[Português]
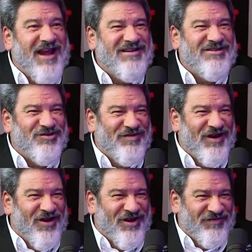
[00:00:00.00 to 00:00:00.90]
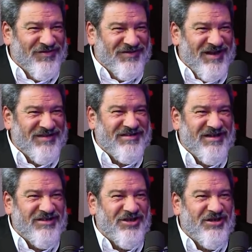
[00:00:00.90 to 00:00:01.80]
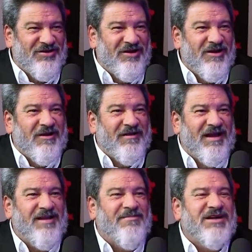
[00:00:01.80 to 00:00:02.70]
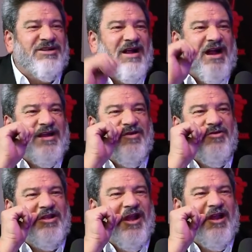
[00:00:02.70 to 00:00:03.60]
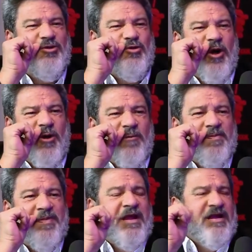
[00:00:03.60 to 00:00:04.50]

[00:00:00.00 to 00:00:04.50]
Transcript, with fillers: e tem seus filósofos. Sim. Nesse sentido, né, imaginar que um intelectual